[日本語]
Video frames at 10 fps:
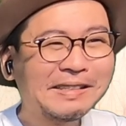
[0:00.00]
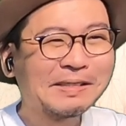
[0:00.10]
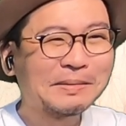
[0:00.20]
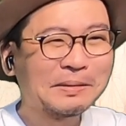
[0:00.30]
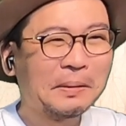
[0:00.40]

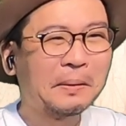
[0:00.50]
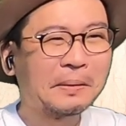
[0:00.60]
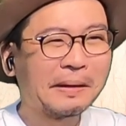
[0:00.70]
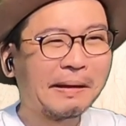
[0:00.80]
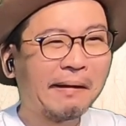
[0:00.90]
自分の方
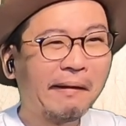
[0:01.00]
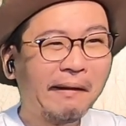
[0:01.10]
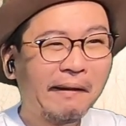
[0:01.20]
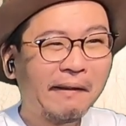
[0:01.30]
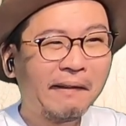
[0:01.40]
に。
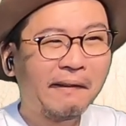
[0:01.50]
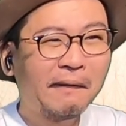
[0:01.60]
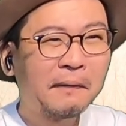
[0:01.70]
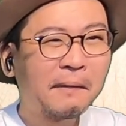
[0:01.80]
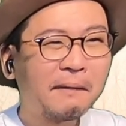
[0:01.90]

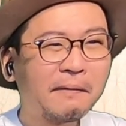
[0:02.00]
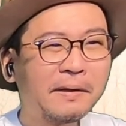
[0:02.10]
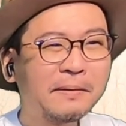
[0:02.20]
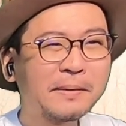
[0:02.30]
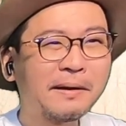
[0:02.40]
お、
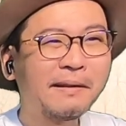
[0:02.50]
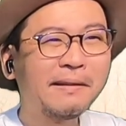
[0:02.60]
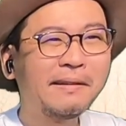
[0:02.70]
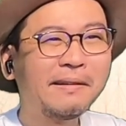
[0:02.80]
ダミアン